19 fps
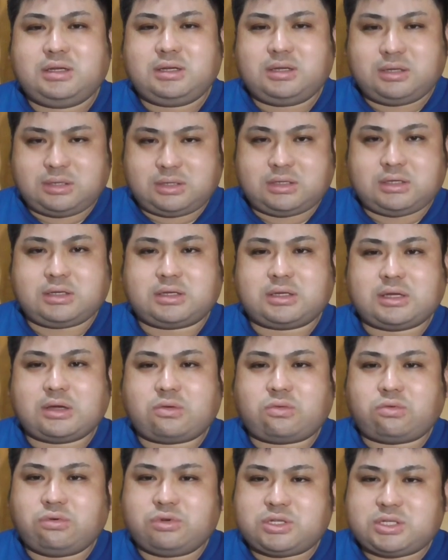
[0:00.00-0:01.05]
はい、
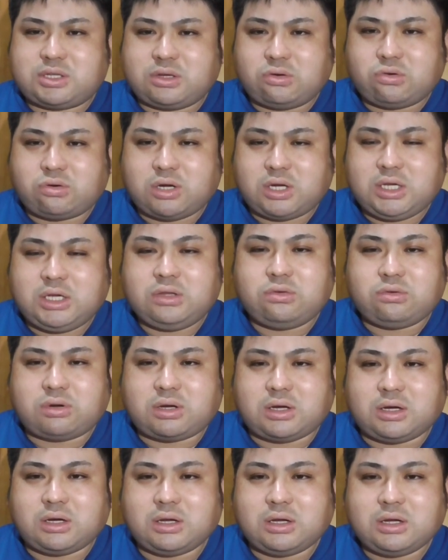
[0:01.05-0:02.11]
結婚した方がいいの
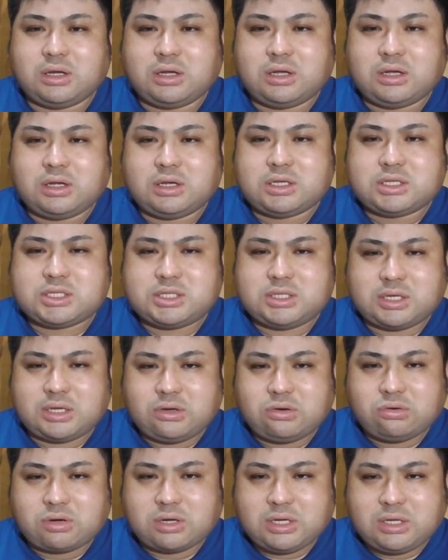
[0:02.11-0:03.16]
かしな
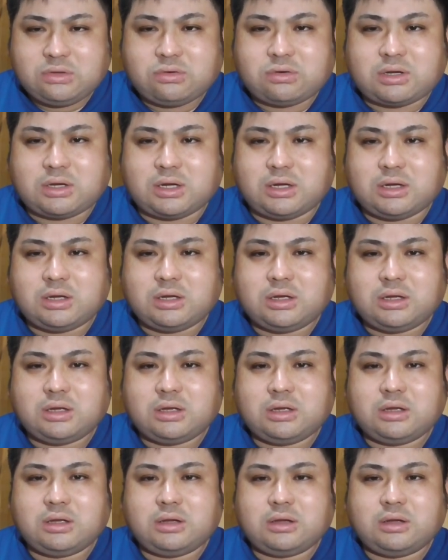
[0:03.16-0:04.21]
い方がいいのか、
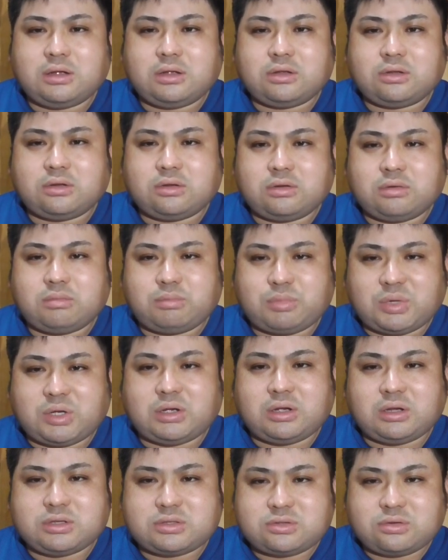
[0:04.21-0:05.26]

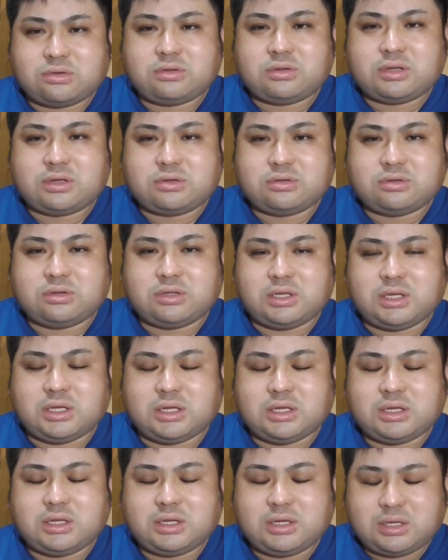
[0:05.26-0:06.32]
まあそんな風
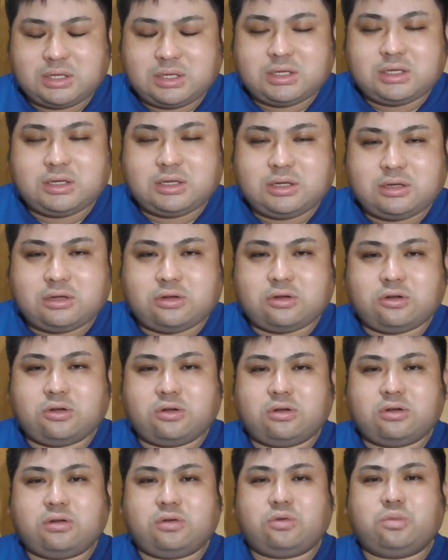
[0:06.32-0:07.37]
に
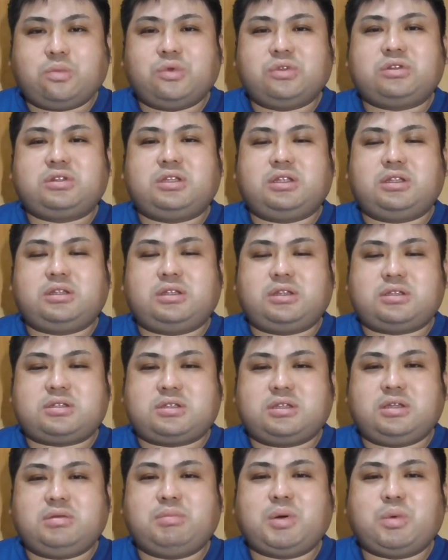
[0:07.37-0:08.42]
思っていてで
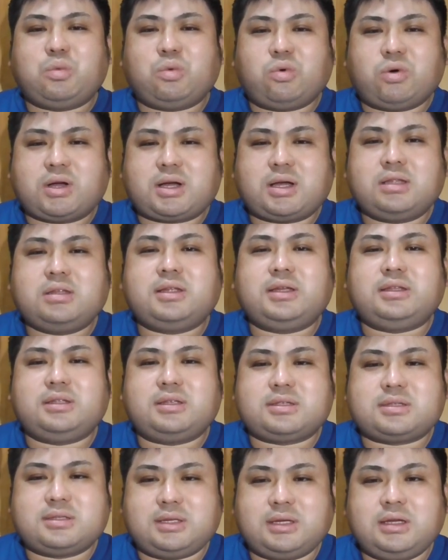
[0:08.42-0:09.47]
すね、今も分かんないん
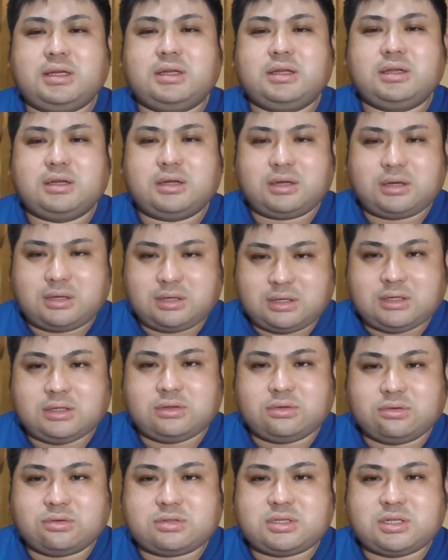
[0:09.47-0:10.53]
ですね。はい、
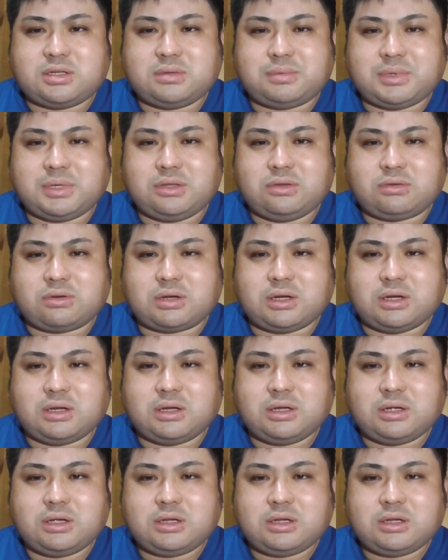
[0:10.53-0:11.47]
どうすればいいのか。